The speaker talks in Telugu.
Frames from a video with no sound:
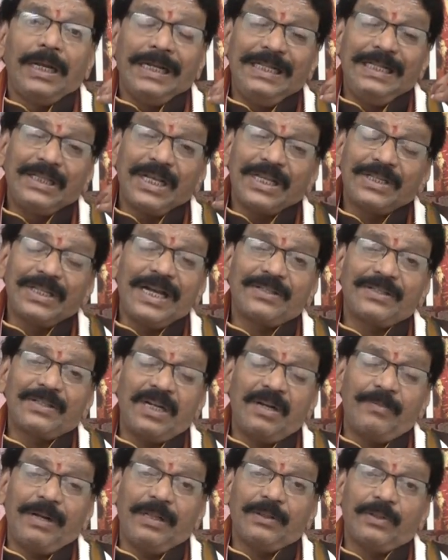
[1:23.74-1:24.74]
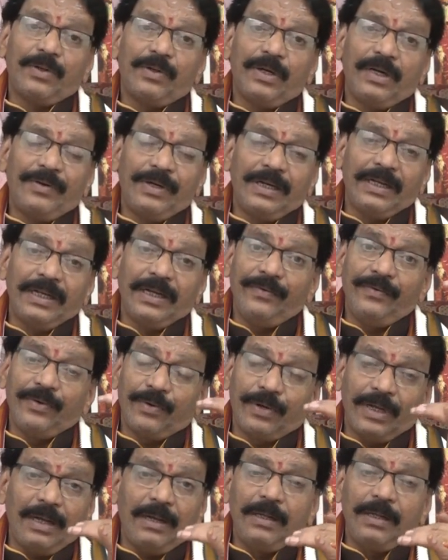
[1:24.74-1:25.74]
లలిత సహస్రనామాలతో ఉన్నటువంటి అవి
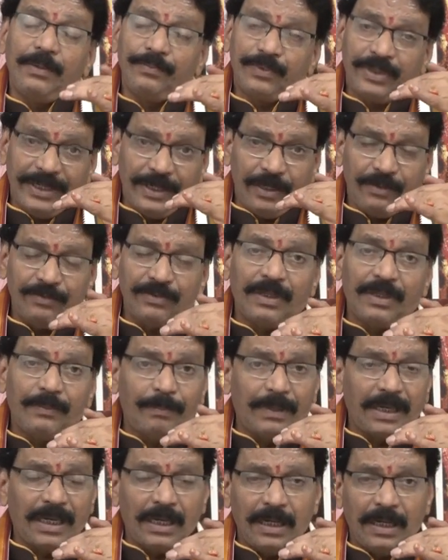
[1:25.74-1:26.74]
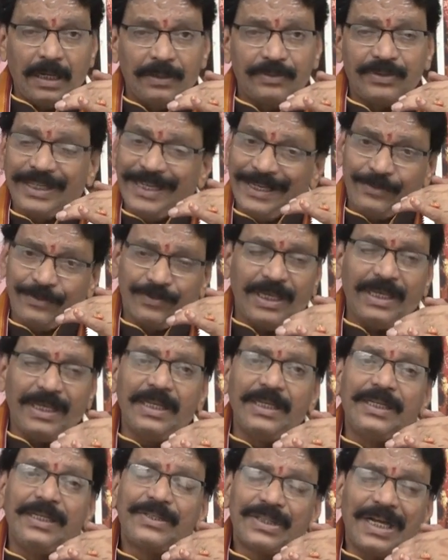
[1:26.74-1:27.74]
కూడా చేయడం చేయొస్తే
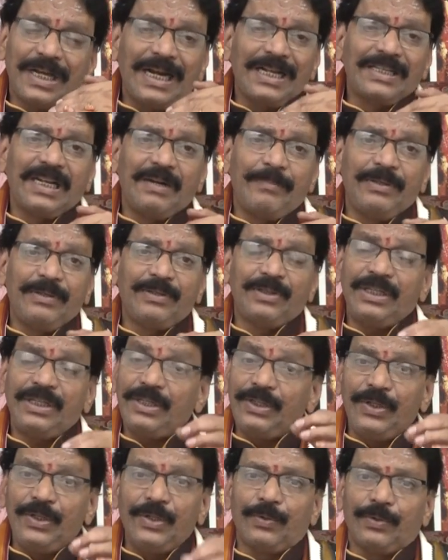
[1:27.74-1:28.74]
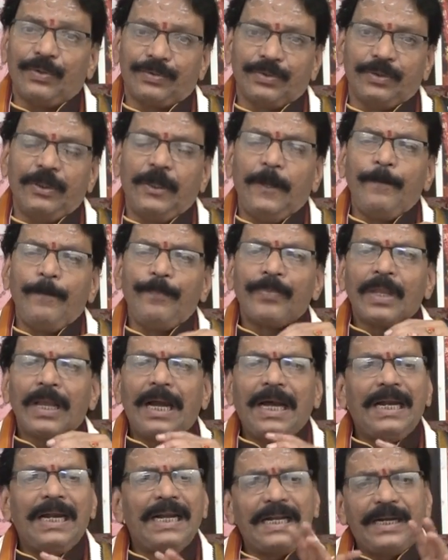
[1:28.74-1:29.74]
చాలా చాలా మంచిది ఈ రోజు
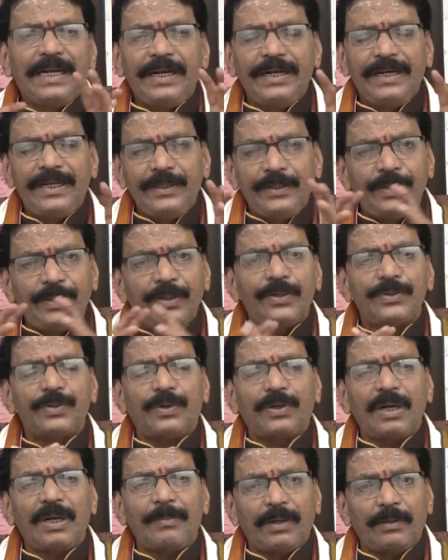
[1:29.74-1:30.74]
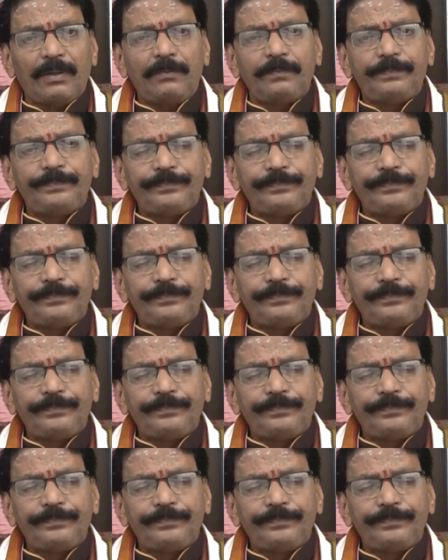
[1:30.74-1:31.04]
అలాగేనండి ఈ రోజు కూడా మనం